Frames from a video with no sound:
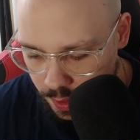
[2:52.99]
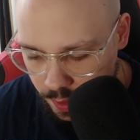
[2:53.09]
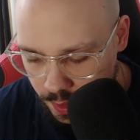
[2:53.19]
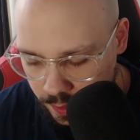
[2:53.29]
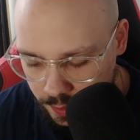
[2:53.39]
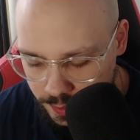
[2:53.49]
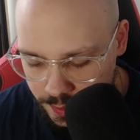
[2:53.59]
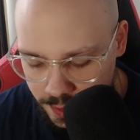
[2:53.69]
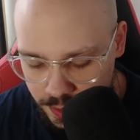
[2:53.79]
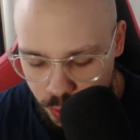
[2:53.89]
e
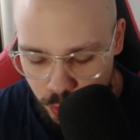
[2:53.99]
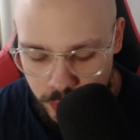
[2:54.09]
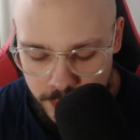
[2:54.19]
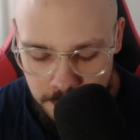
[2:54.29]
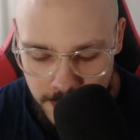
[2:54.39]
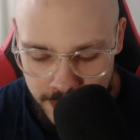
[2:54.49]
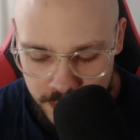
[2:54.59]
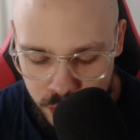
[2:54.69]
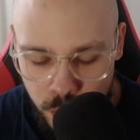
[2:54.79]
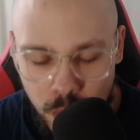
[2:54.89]
se sono nel
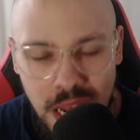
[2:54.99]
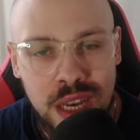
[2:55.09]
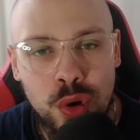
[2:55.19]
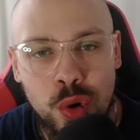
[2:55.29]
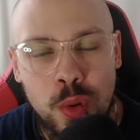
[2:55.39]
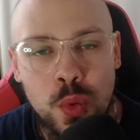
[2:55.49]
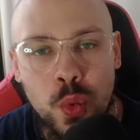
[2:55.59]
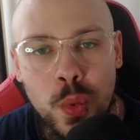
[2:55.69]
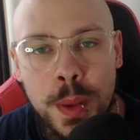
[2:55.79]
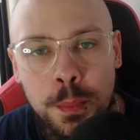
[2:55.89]
mezzo hanno
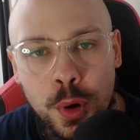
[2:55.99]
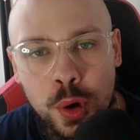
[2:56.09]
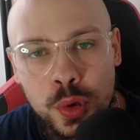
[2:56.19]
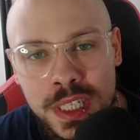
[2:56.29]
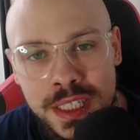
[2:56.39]
comunque poco,